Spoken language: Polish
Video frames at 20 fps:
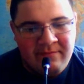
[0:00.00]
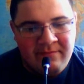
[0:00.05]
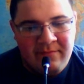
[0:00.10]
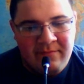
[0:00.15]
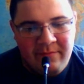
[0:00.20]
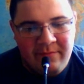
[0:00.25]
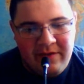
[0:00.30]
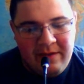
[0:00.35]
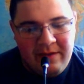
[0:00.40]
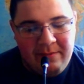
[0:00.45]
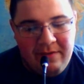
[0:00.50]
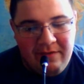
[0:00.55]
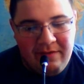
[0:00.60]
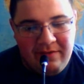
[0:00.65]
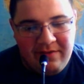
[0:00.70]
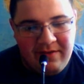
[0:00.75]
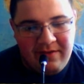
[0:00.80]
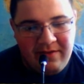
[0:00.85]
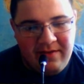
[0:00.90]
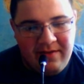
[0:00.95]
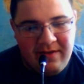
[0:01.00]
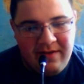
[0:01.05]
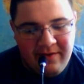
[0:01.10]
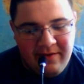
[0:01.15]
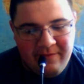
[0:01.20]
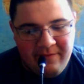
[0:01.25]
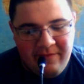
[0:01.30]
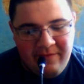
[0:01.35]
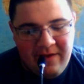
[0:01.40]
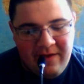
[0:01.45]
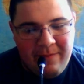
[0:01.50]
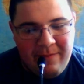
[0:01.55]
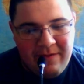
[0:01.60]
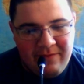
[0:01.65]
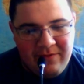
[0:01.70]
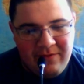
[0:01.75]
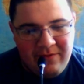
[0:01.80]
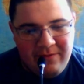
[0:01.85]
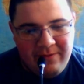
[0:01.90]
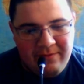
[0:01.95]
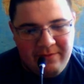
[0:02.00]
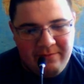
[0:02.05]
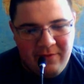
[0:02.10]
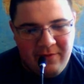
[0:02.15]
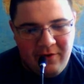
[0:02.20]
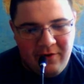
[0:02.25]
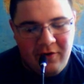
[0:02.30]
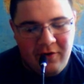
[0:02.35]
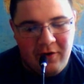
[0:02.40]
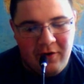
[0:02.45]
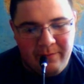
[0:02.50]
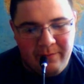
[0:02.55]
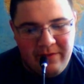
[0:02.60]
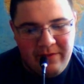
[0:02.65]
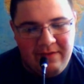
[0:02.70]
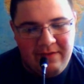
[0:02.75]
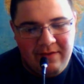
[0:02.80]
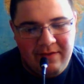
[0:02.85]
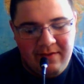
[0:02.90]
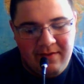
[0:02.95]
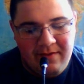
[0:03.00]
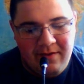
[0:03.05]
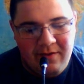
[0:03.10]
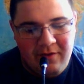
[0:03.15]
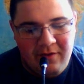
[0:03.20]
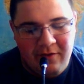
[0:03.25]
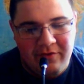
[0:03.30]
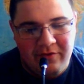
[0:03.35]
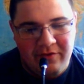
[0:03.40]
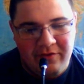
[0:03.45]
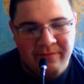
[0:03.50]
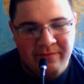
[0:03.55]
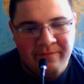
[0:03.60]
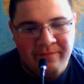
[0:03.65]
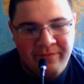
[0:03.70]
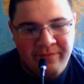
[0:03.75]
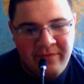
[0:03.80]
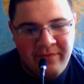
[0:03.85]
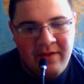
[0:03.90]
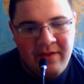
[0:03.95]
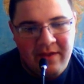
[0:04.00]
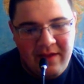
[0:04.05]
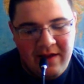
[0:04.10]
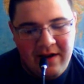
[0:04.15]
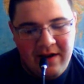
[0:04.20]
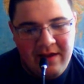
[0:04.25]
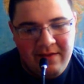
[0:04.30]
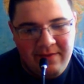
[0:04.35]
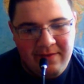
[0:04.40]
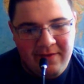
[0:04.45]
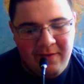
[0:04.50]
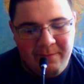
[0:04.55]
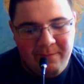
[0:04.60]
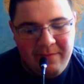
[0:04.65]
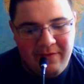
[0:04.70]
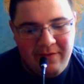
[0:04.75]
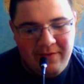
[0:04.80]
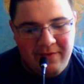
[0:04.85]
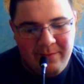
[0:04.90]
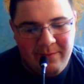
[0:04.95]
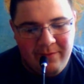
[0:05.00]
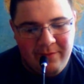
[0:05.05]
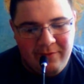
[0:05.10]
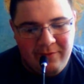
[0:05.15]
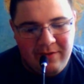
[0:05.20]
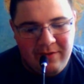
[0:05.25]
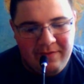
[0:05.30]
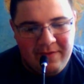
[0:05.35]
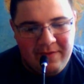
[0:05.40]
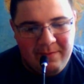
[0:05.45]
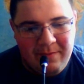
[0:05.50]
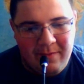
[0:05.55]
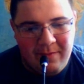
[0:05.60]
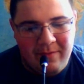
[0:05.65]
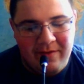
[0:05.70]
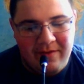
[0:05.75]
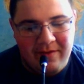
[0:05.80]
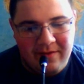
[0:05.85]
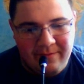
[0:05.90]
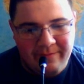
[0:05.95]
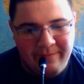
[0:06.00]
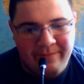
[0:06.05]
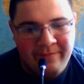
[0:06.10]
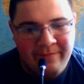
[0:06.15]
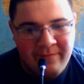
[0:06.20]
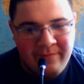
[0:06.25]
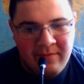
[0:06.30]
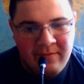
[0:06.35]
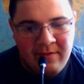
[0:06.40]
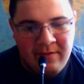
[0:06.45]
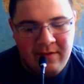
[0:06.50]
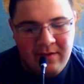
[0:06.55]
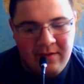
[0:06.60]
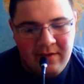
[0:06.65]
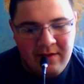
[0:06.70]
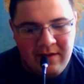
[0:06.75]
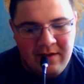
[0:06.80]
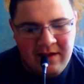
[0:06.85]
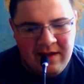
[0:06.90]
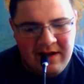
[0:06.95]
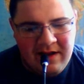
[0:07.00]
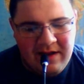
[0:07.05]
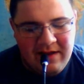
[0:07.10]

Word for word: mnie mniej więcej zna, wie pewnie o kogo mniej więcej chodzi. Ale są pewne osoby, które wspominam. Ale